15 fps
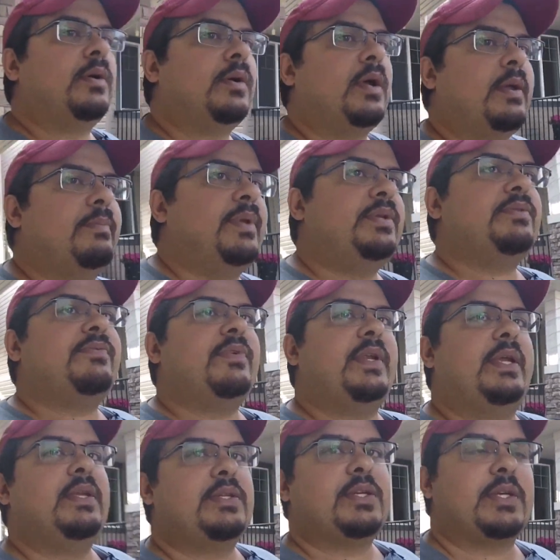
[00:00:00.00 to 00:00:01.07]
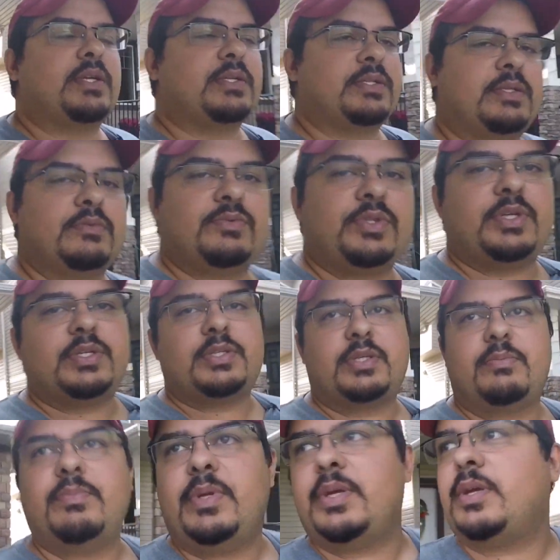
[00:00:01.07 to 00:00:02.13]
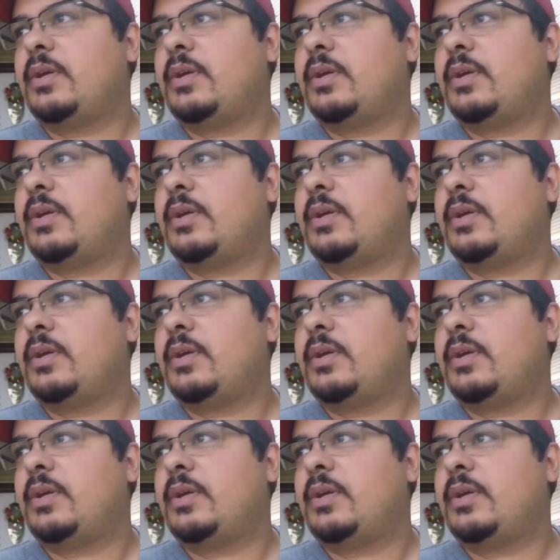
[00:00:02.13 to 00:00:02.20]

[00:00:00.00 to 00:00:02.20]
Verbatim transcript: é bem diferente a questão de receber